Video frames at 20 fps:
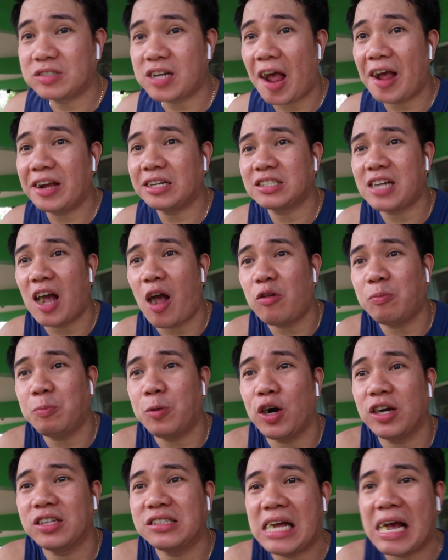Guys, kaon
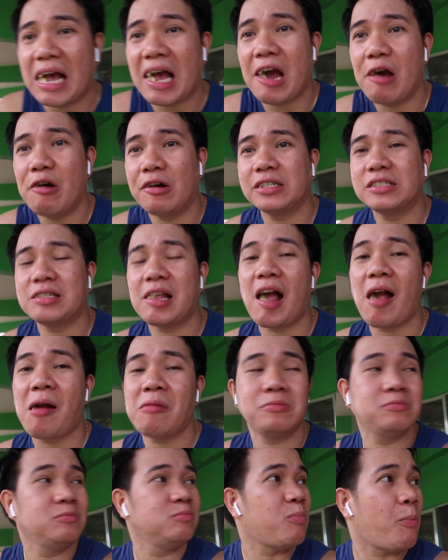po kita, kaon kita.